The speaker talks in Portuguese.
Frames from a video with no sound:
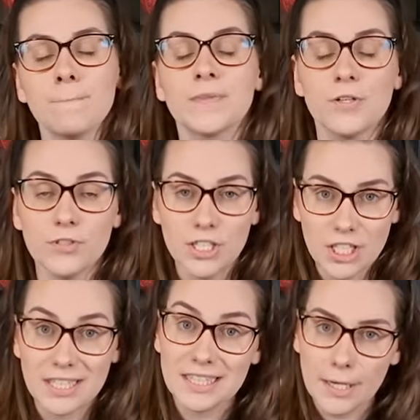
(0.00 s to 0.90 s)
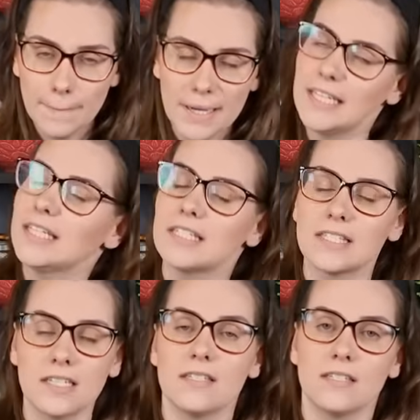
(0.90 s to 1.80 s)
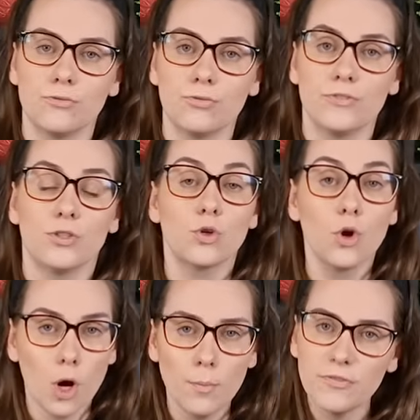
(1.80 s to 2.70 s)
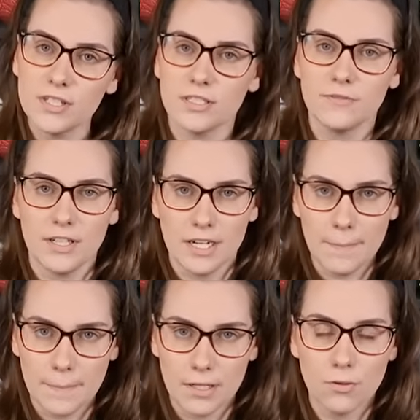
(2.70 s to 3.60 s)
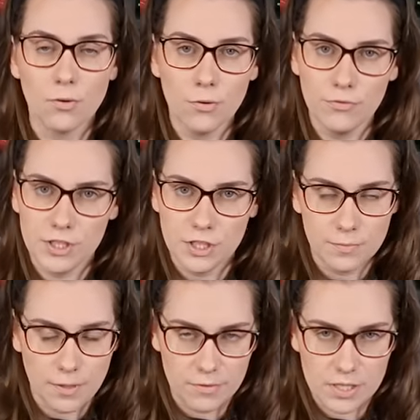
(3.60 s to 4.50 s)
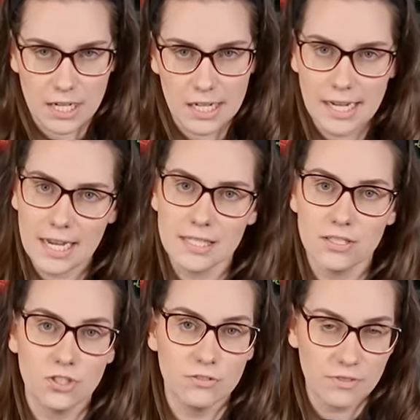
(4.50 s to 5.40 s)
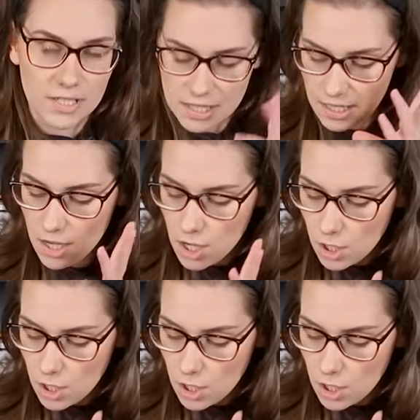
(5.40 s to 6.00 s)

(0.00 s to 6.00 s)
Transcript: Então eu vou deixar também na descrição do vídeo como fazer farinha panko, o vidinho para você clicar, assistir e fazer